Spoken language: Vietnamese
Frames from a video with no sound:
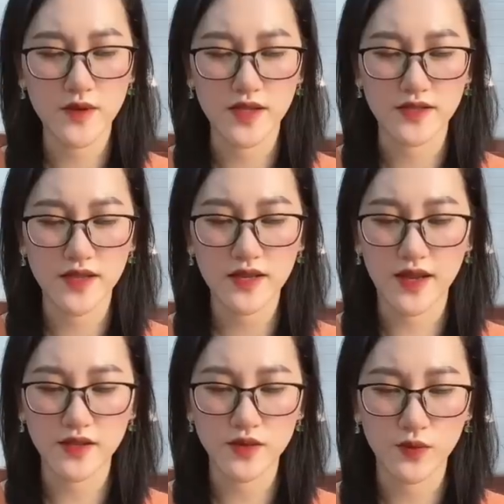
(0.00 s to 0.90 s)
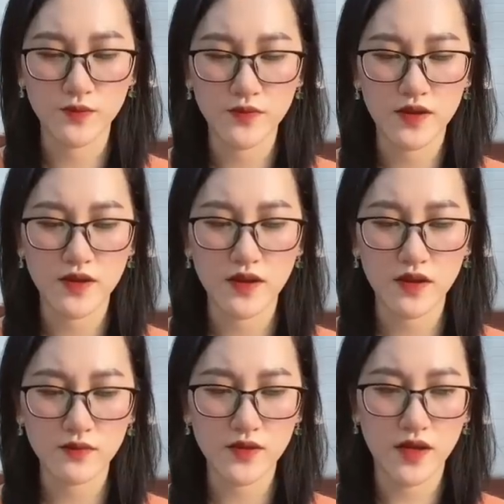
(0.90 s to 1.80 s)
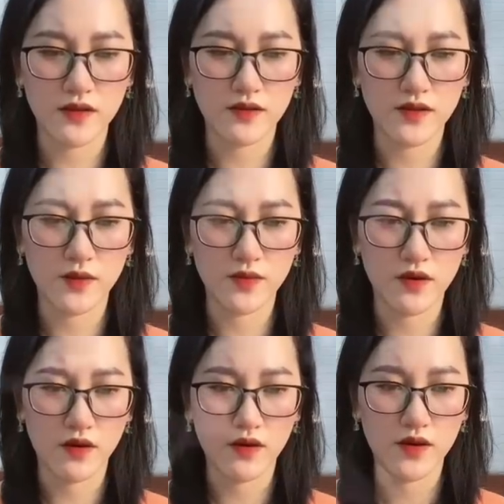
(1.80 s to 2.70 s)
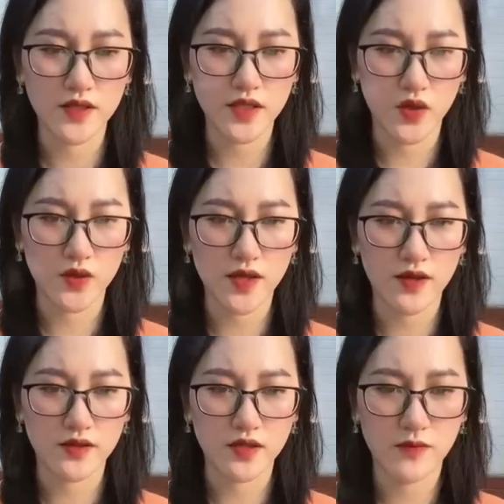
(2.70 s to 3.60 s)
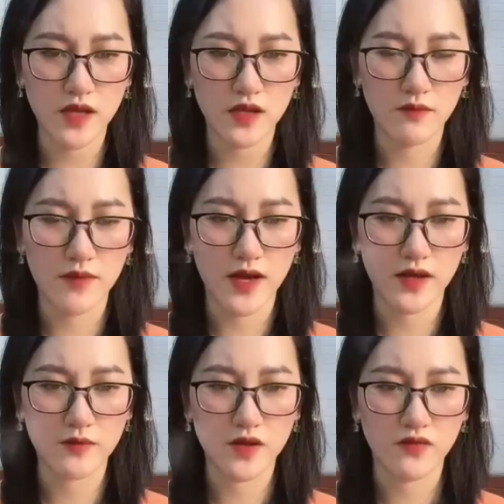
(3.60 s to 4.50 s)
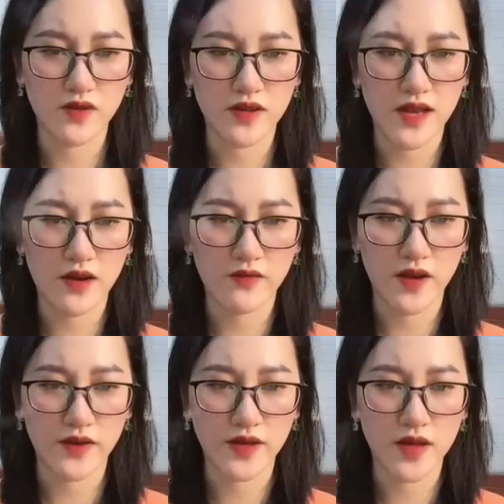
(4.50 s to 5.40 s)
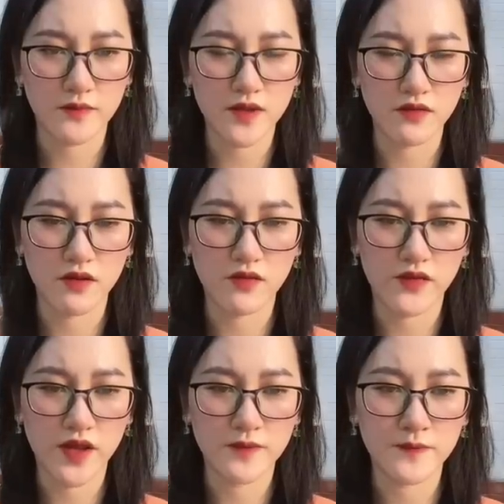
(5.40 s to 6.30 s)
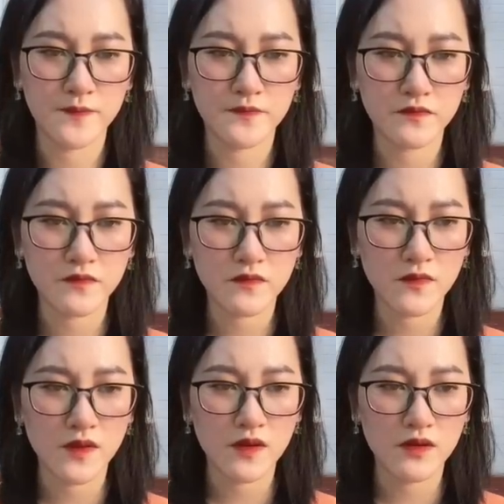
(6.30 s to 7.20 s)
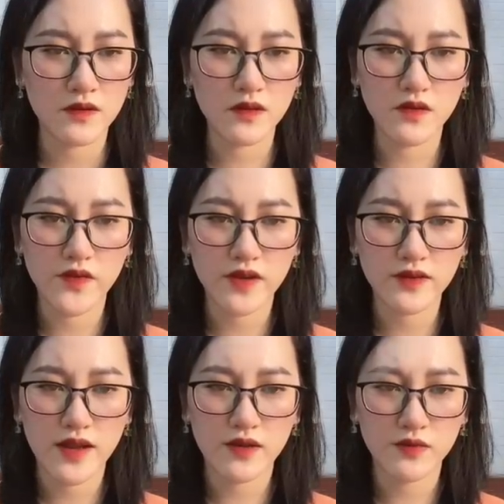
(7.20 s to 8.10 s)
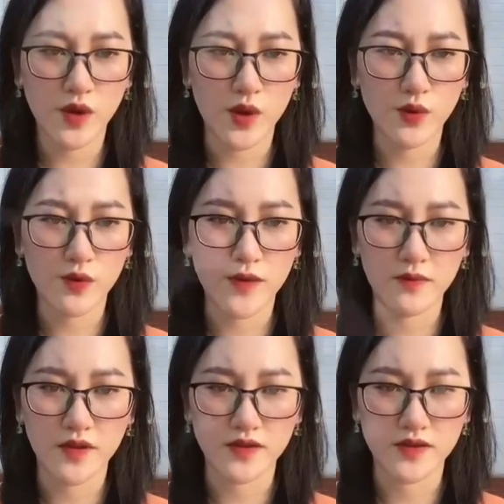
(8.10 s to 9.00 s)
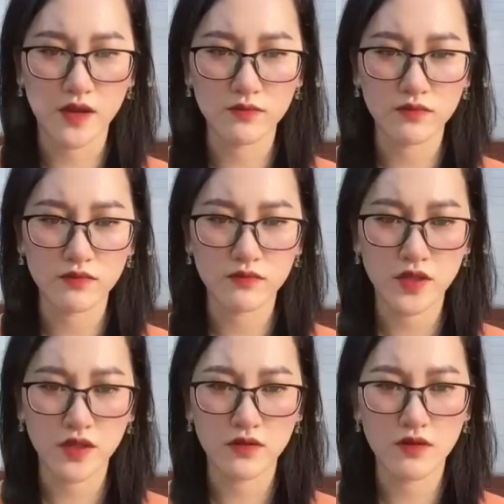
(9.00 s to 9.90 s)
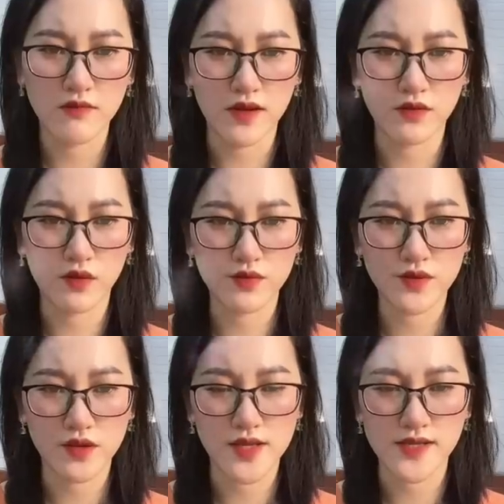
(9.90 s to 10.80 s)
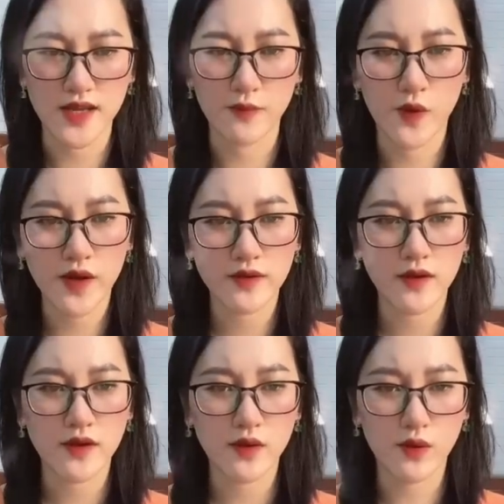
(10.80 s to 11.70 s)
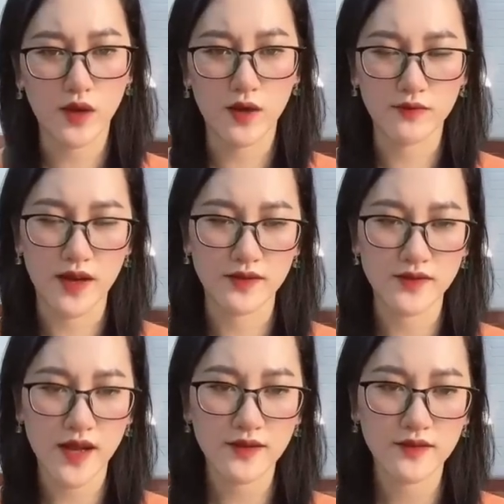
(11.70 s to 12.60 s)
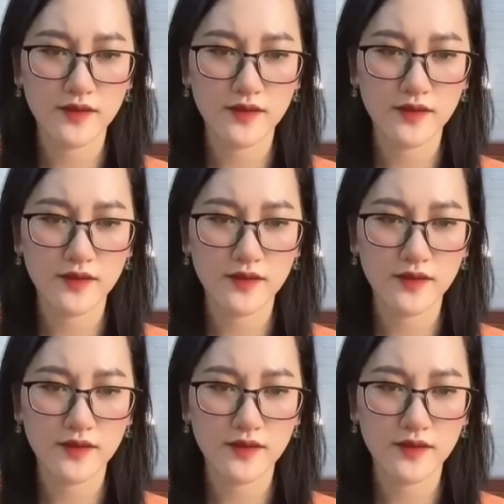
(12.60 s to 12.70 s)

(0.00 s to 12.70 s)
bị sét đánh trúng Không thể cử động được chỉ có thể trơ mắt nhìn bà Nghiêm Tiểu Vân lao vào đánh đấm từ ngưng viên Từ ngưng viên nghe câu nói của mẹ mình xong Thì gương mặt cũng trở nên xám ngoét Cổ họng đắng chát